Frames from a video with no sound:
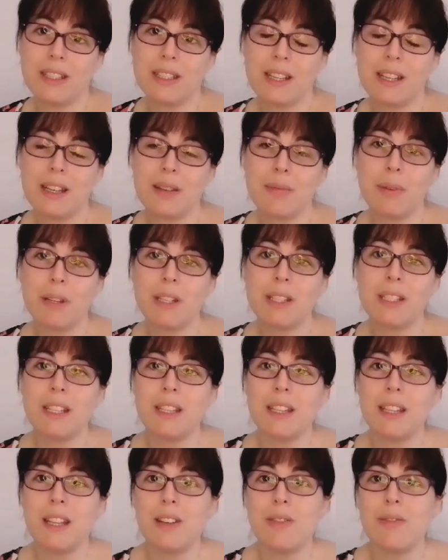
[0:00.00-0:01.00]
estar
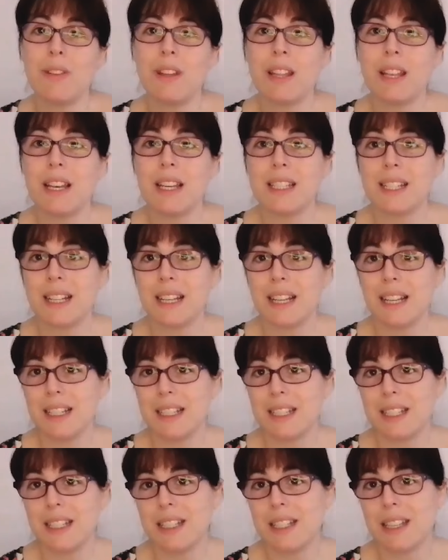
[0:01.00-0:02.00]
presente en una de las
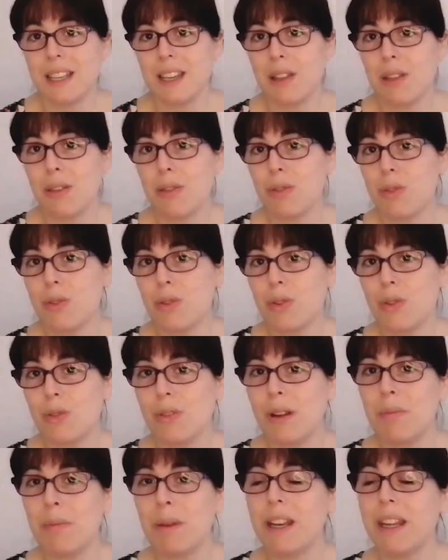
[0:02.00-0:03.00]
clases que hizo con
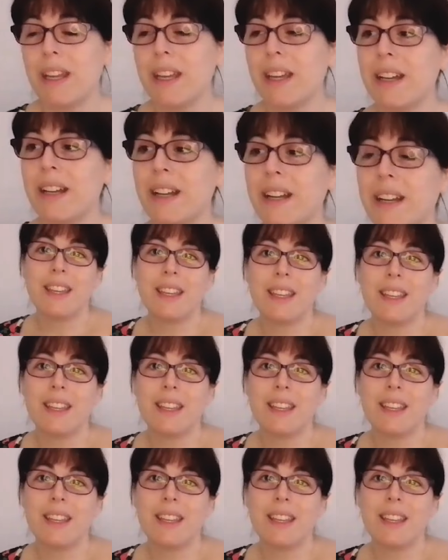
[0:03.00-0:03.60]
una pareja